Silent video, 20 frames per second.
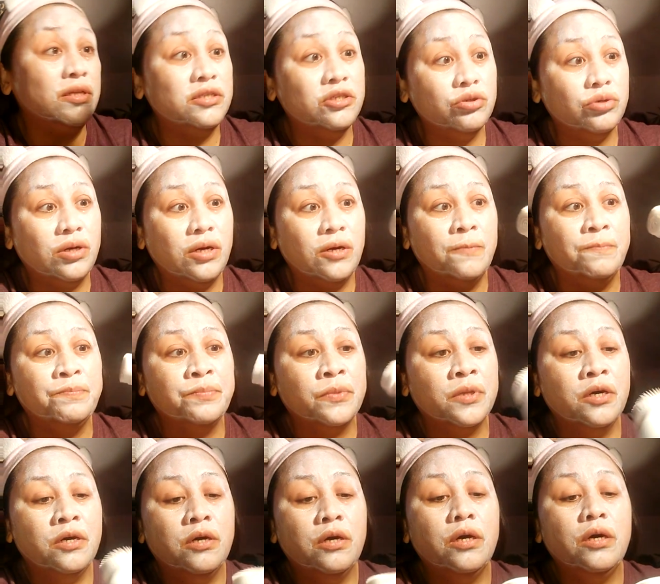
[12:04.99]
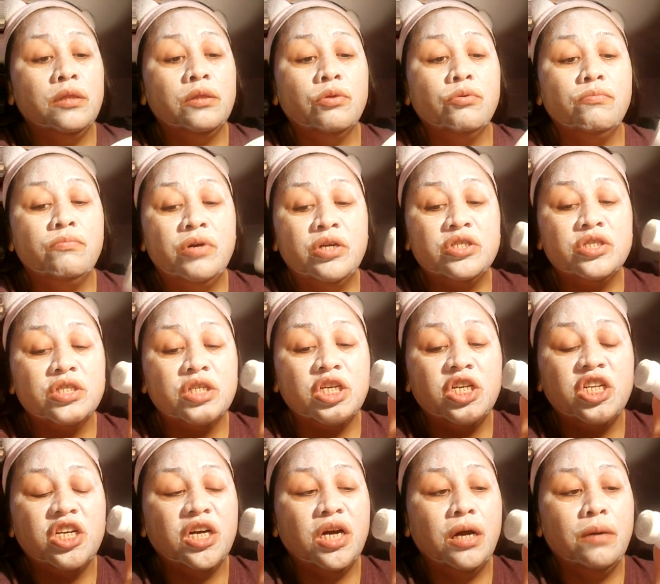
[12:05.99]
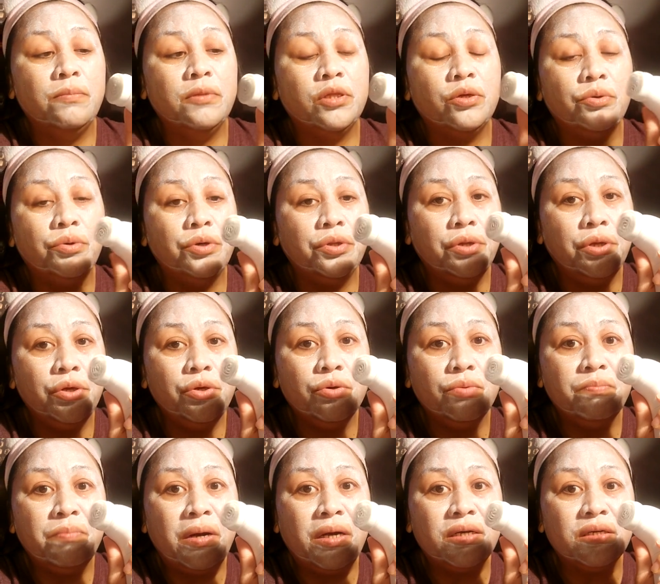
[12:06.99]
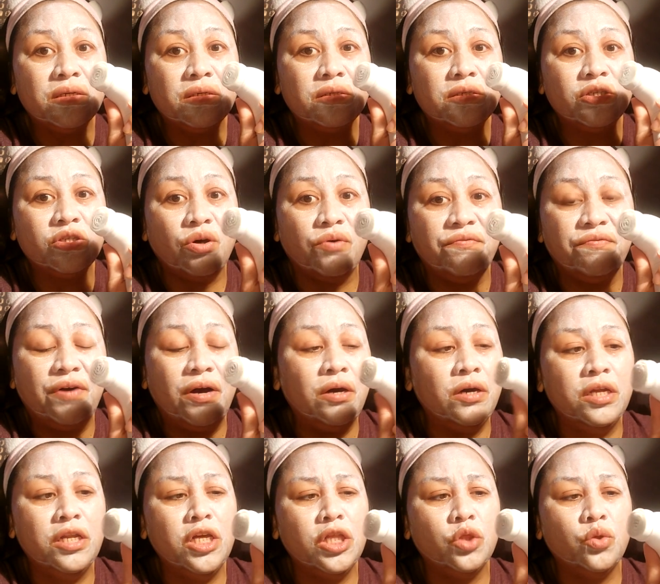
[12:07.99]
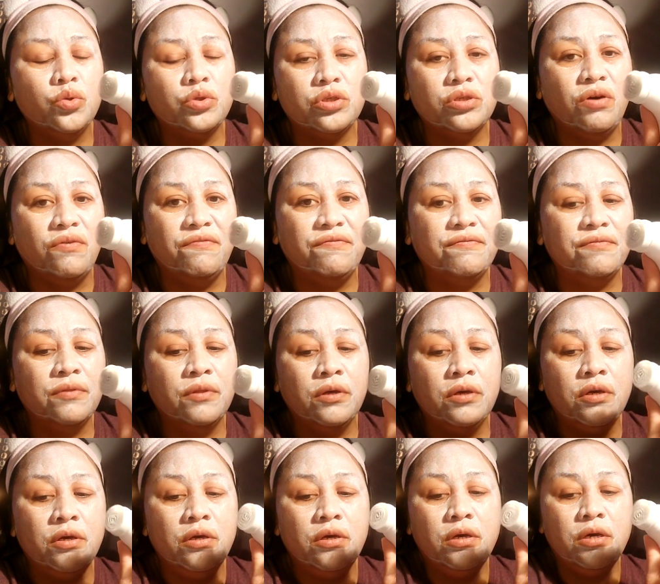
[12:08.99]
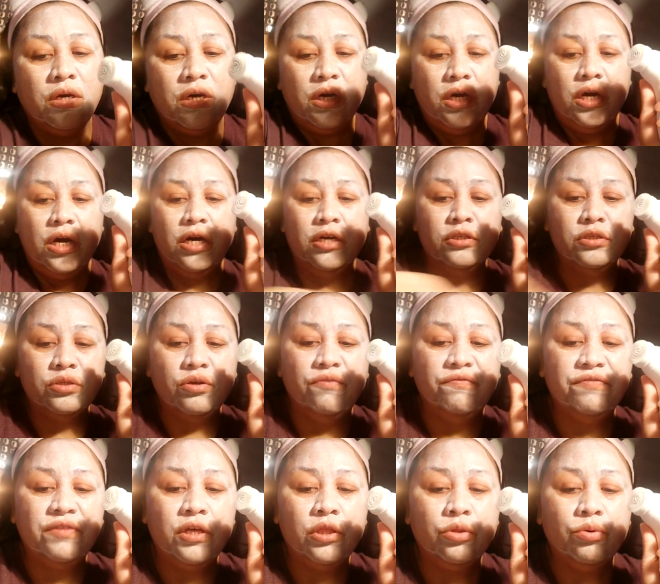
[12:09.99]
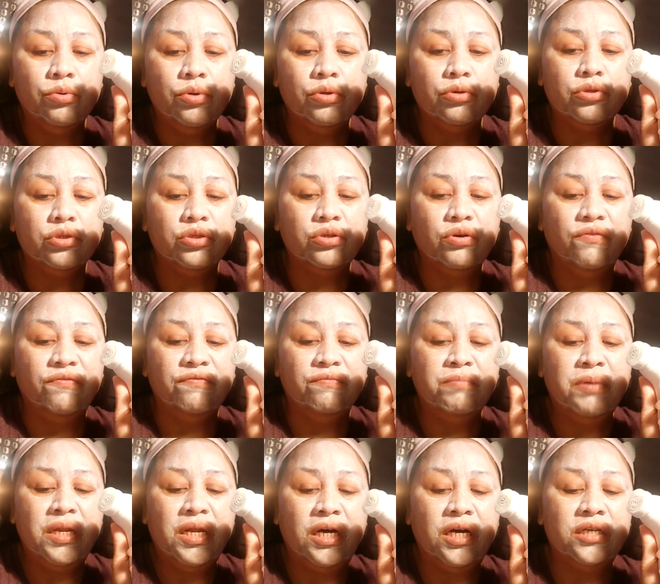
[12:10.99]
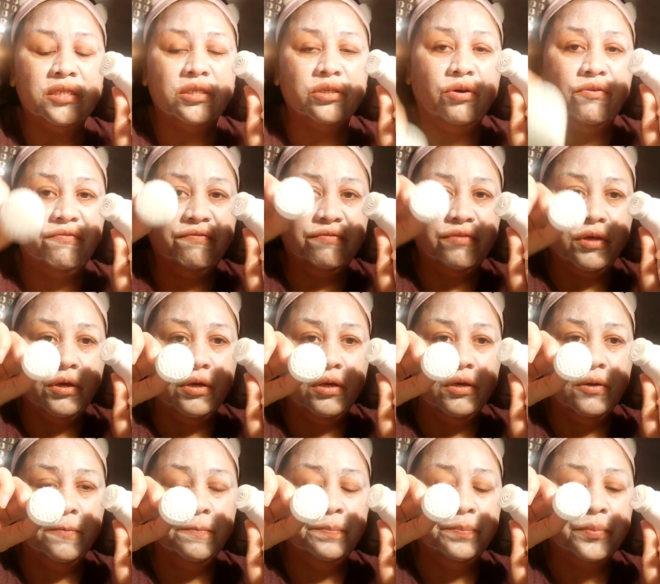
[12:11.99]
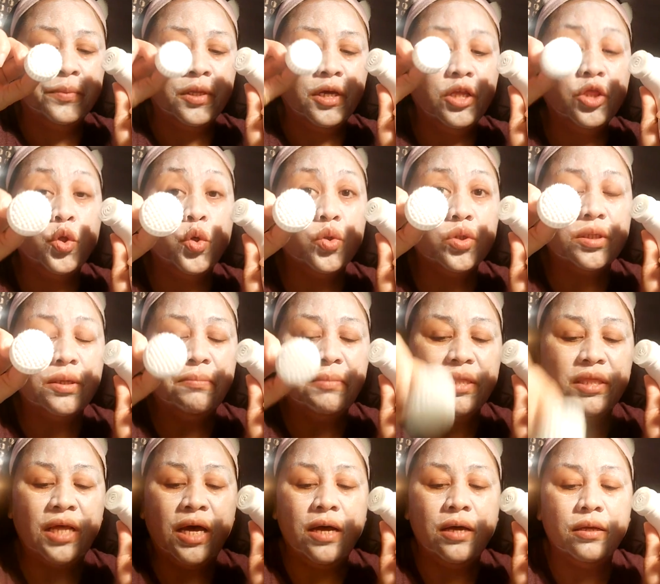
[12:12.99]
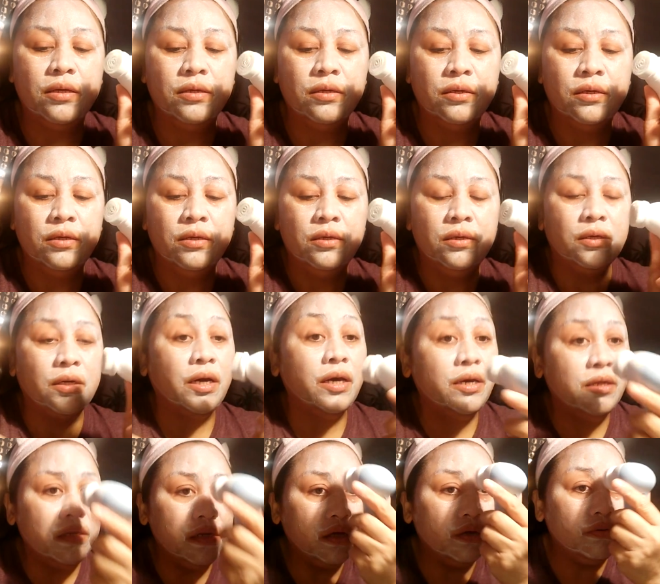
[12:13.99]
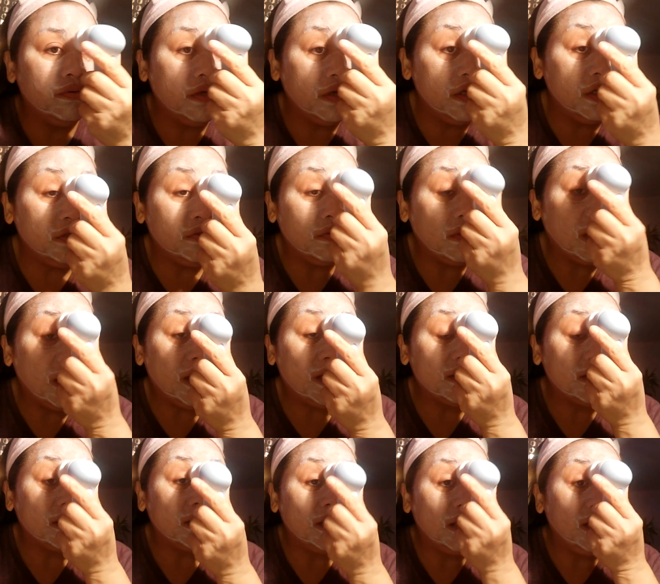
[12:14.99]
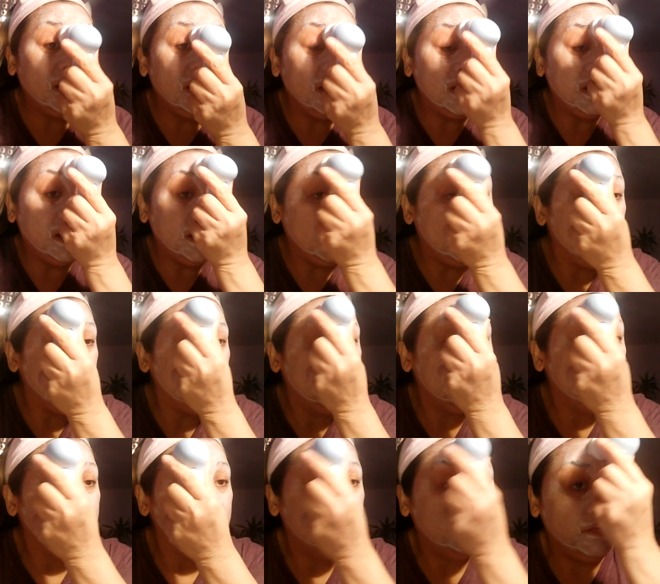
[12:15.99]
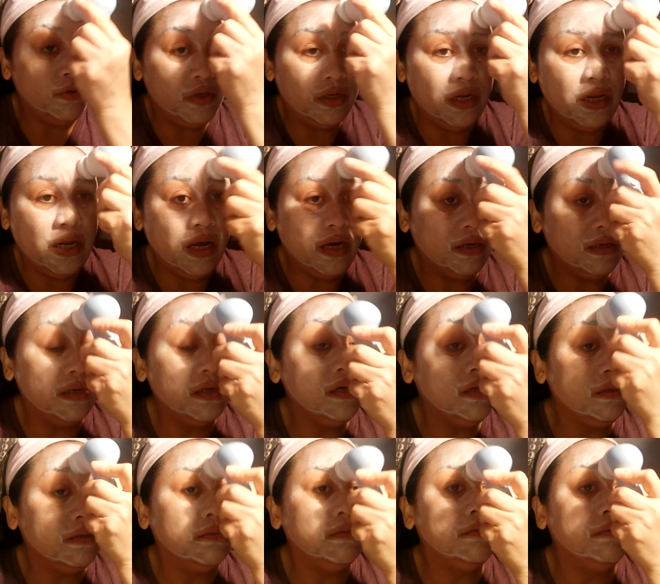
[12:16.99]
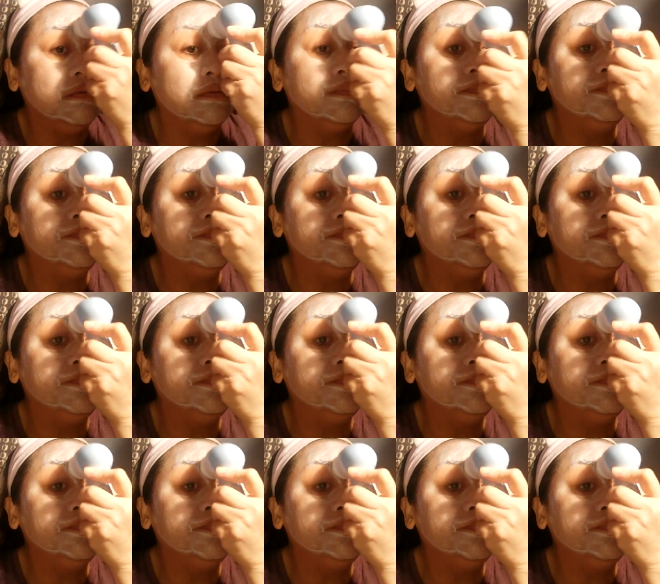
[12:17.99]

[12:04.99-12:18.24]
At saka, itong brush na ginagamit ko, hindi yung pang soft, ah, hindi to soft. Ang soft, ito yung soft, pinaka-soft. Ito yung sa mata. Kaya hindi ko na dito na lang sa gilid, dito, pwede lang dito.